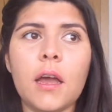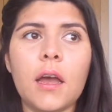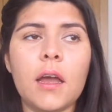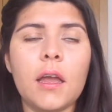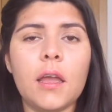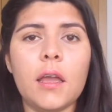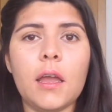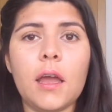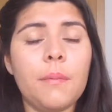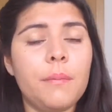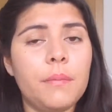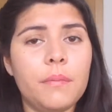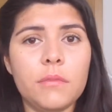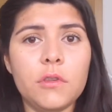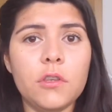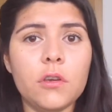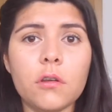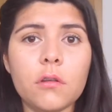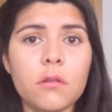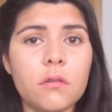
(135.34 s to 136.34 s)
eh,
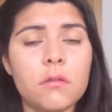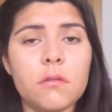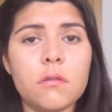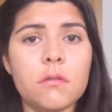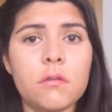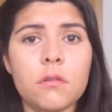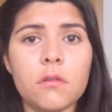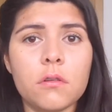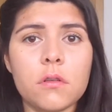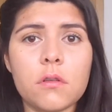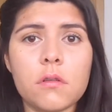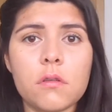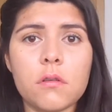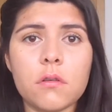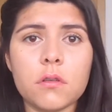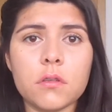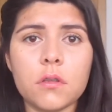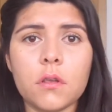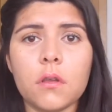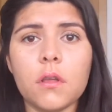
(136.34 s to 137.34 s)
yo no, no,
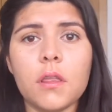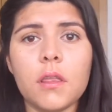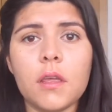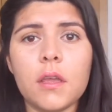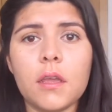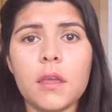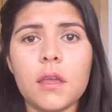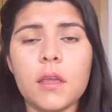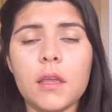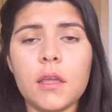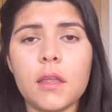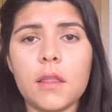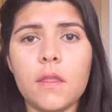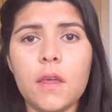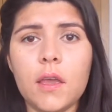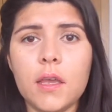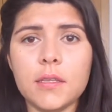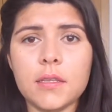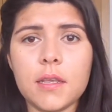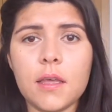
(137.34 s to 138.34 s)
no, soy de,
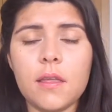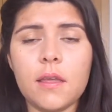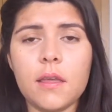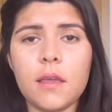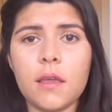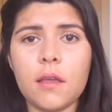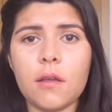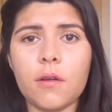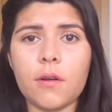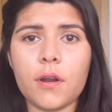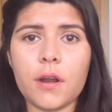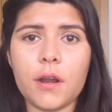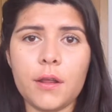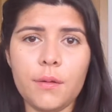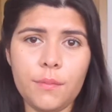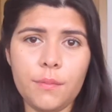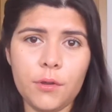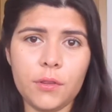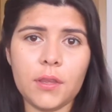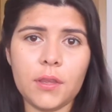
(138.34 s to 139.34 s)
de esas de correr
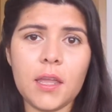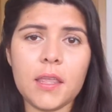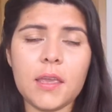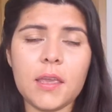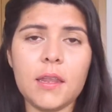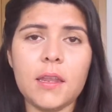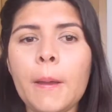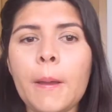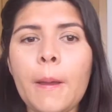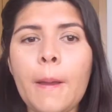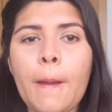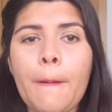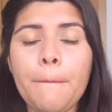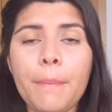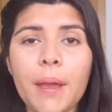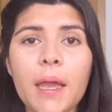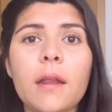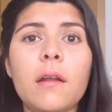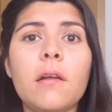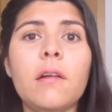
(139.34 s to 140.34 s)
en montaña,
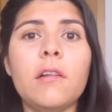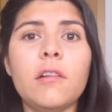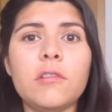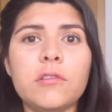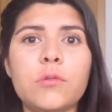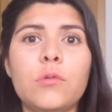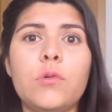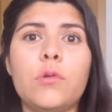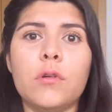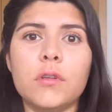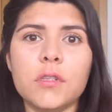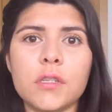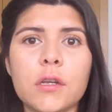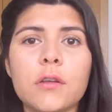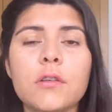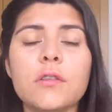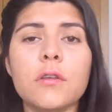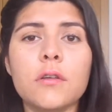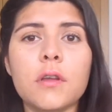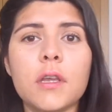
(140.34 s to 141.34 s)
pero sus
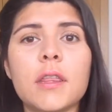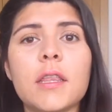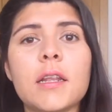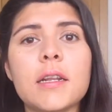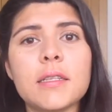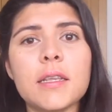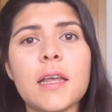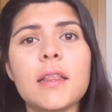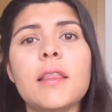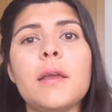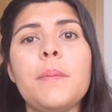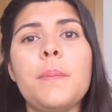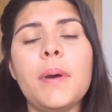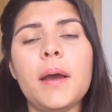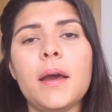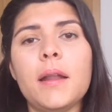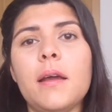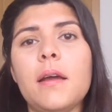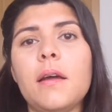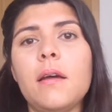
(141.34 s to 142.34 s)
consejos son interesantes
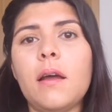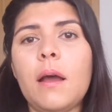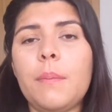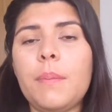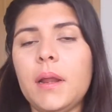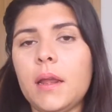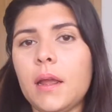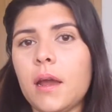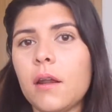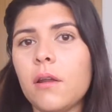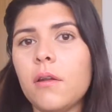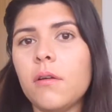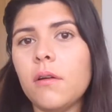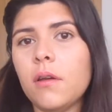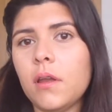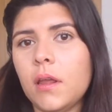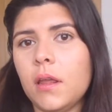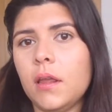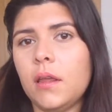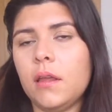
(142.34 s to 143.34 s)
para aplicarlos
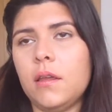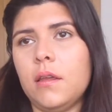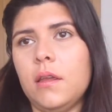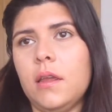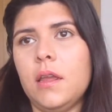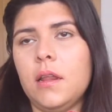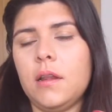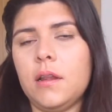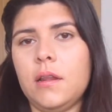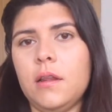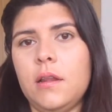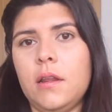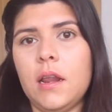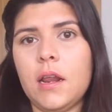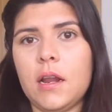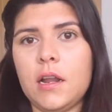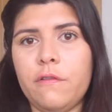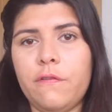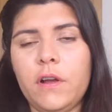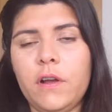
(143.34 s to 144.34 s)
en,
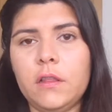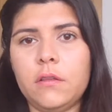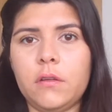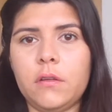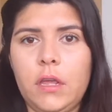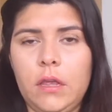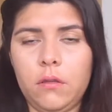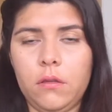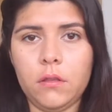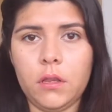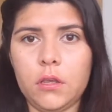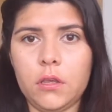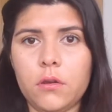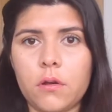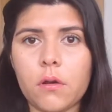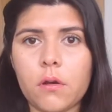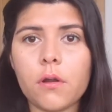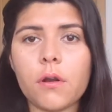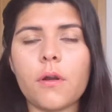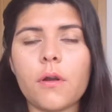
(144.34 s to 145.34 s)
en, el asfalto, que es donde
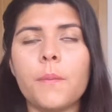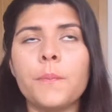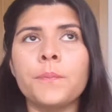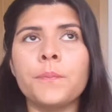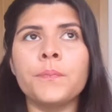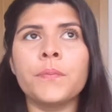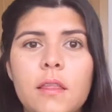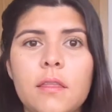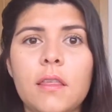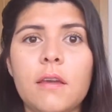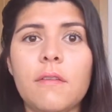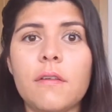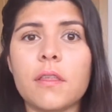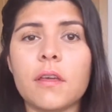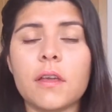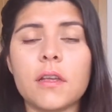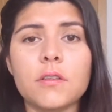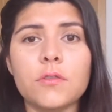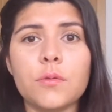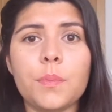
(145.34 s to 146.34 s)
yo corro de
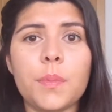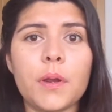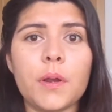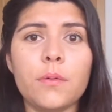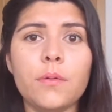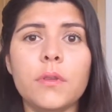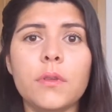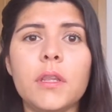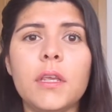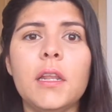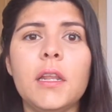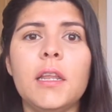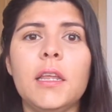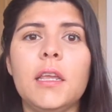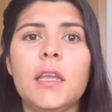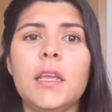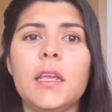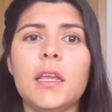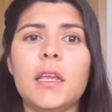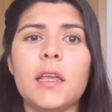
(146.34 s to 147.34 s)
verdad que es súper útil
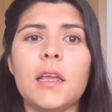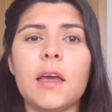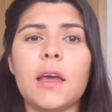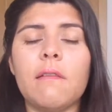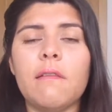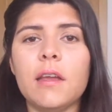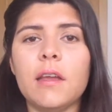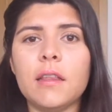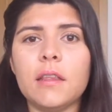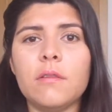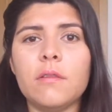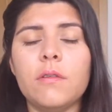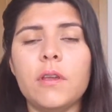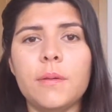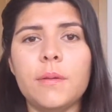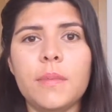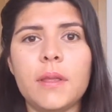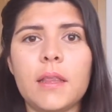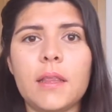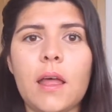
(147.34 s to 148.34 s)
y cada vez que tiene un
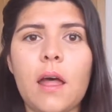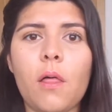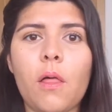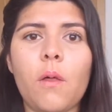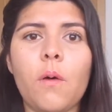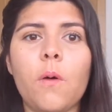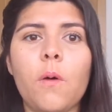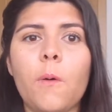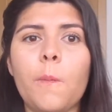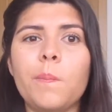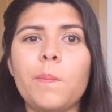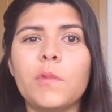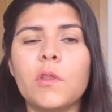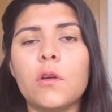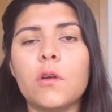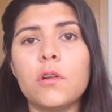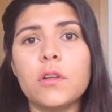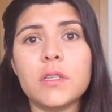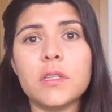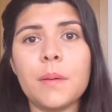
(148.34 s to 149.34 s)
invitado
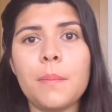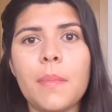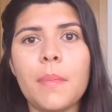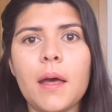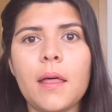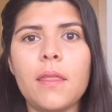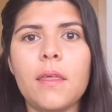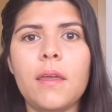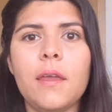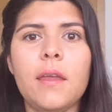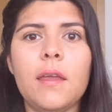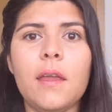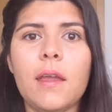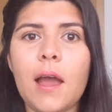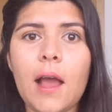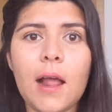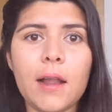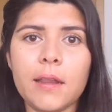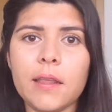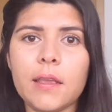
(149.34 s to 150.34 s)
conoces más de
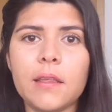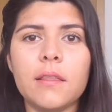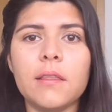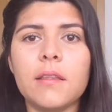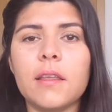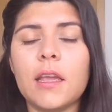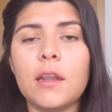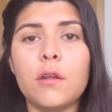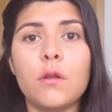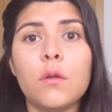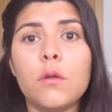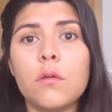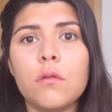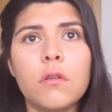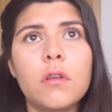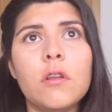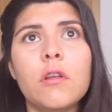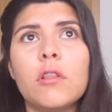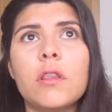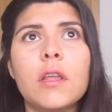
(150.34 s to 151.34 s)
alguien que
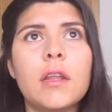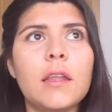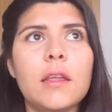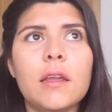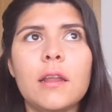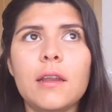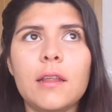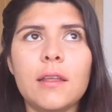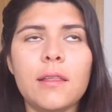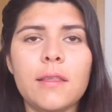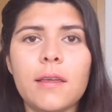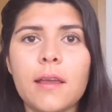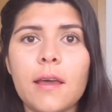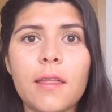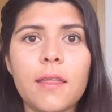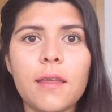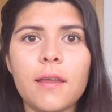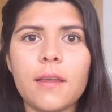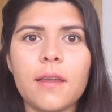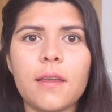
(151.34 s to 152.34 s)
no tenía ni idea
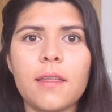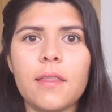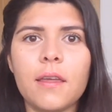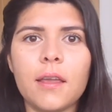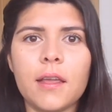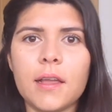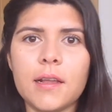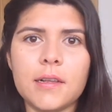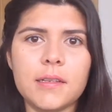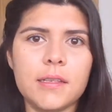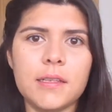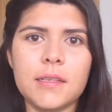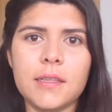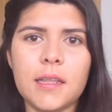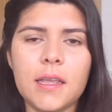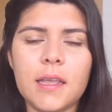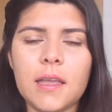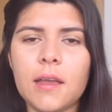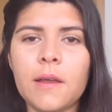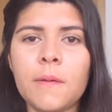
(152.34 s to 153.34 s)
de que, de que
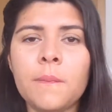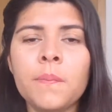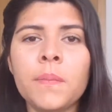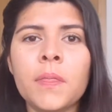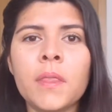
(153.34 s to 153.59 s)
existía.